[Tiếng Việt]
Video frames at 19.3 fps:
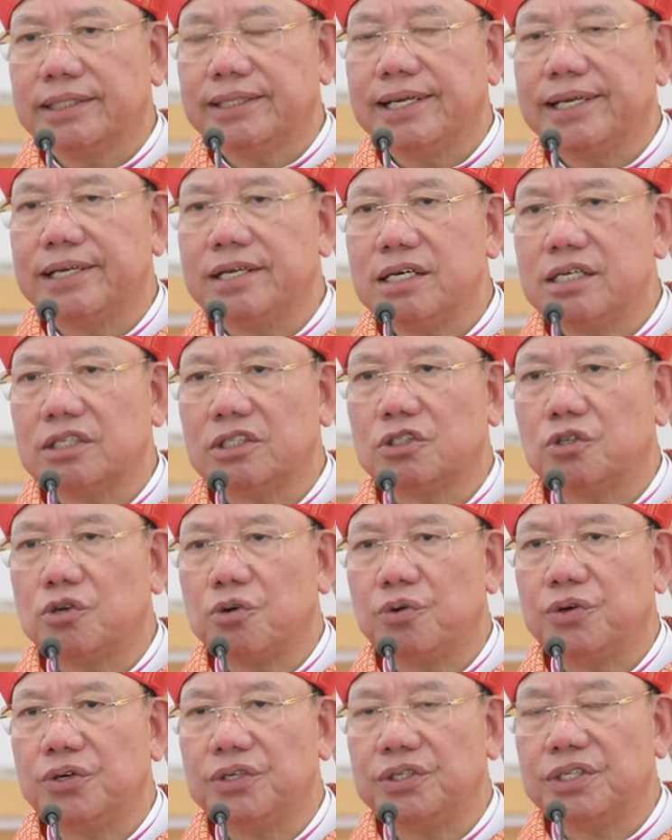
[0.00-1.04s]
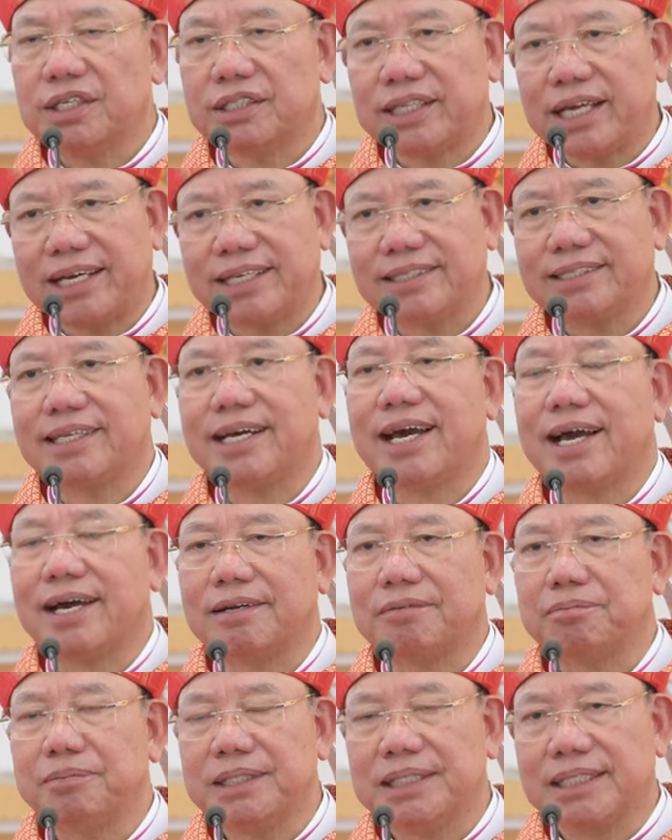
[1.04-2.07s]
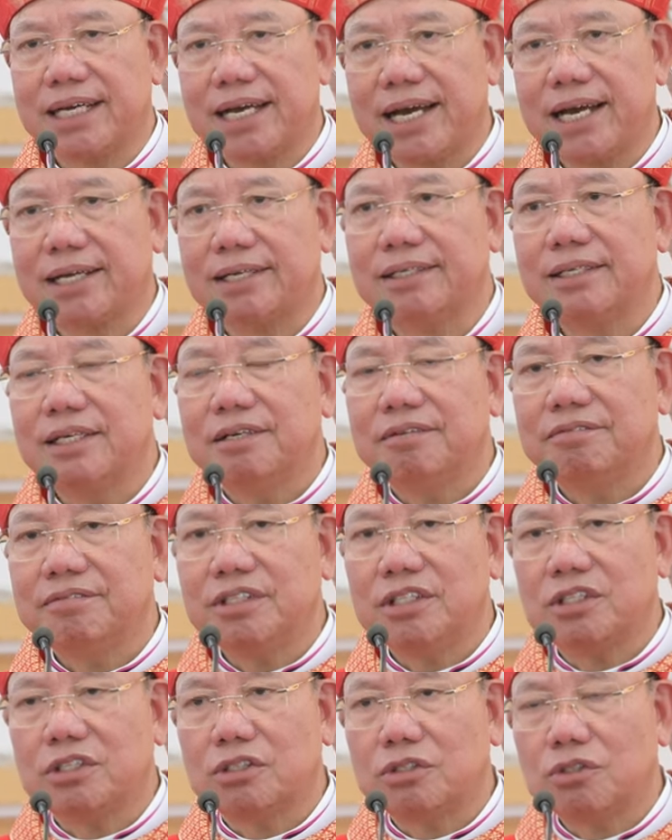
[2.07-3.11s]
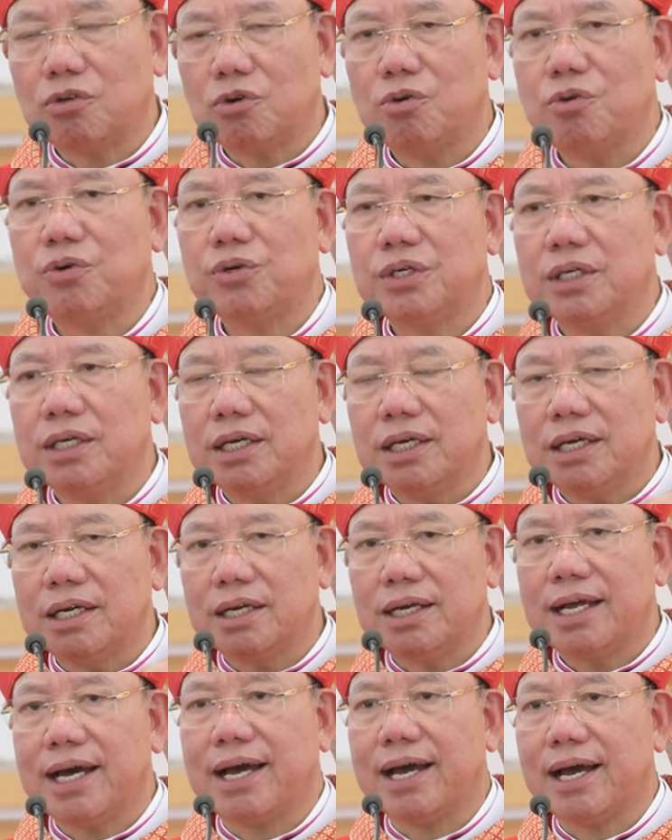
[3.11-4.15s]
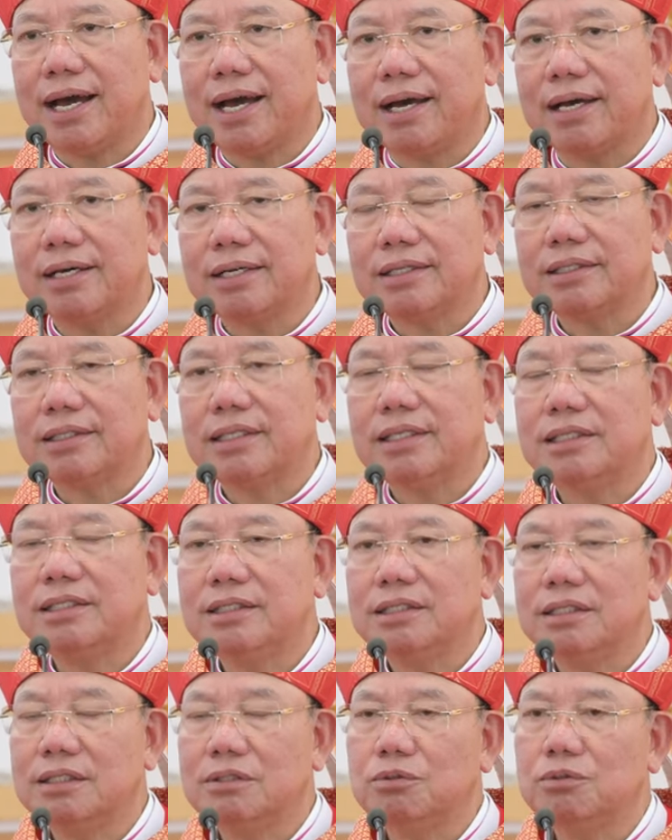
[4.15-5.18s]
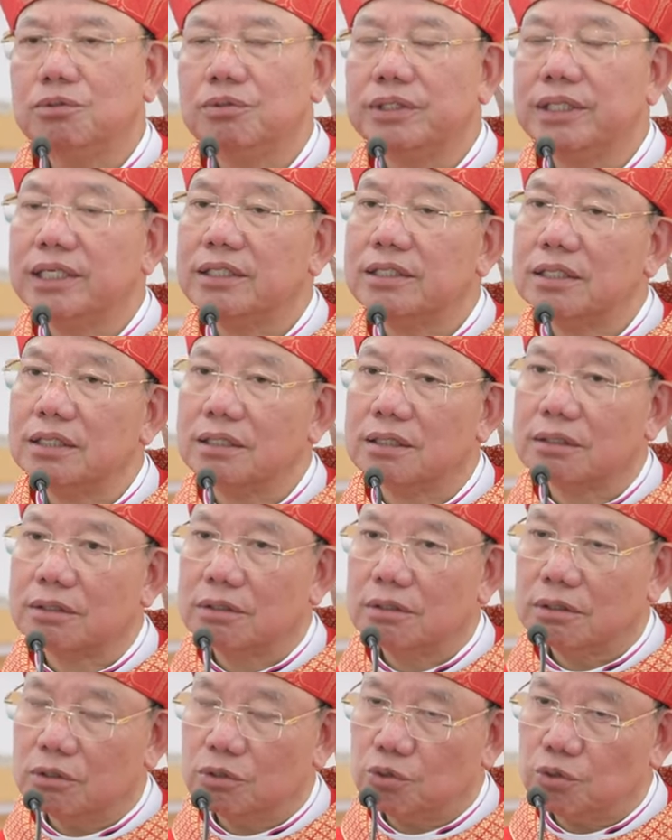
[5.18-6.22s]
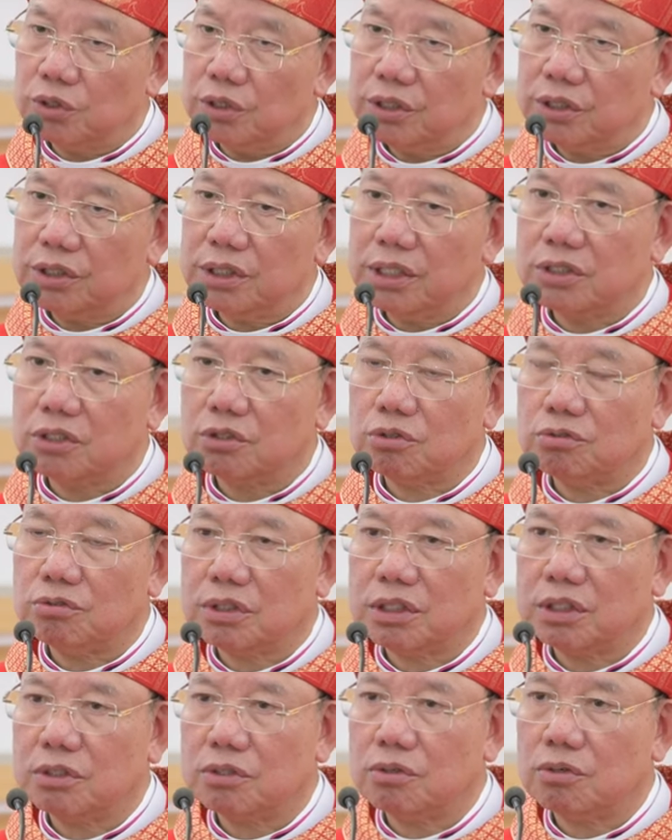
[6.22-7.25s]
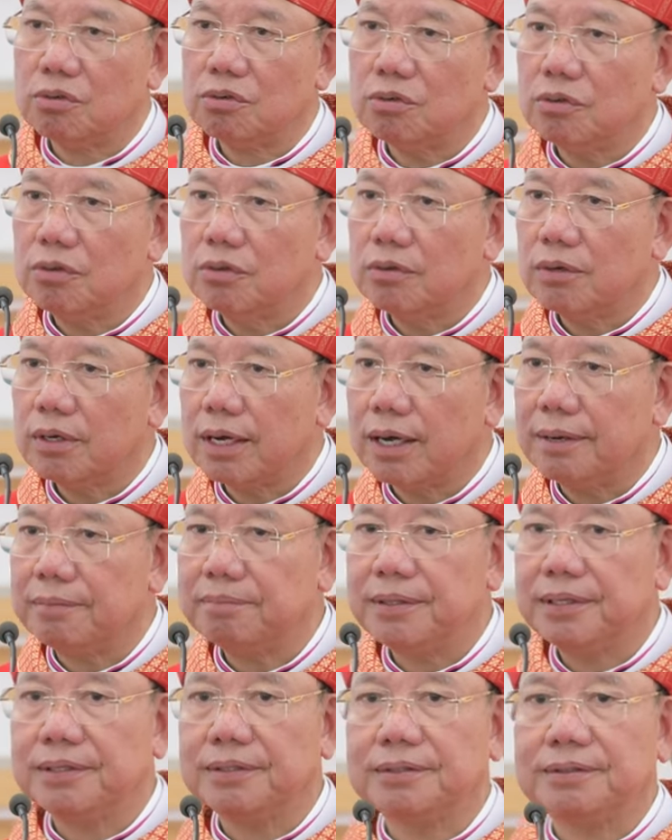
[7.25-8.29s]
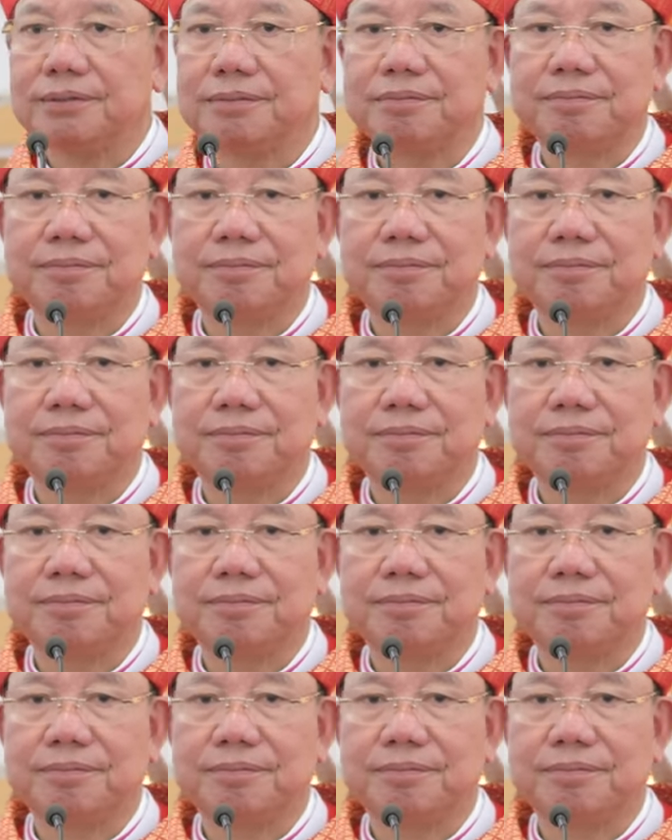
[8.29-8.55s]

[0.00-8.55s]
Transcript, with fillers: Để đời tôi được thanh thản, bình an vì tôi là tín hữu đích thực của Đức Giêsu Kitô. Amen.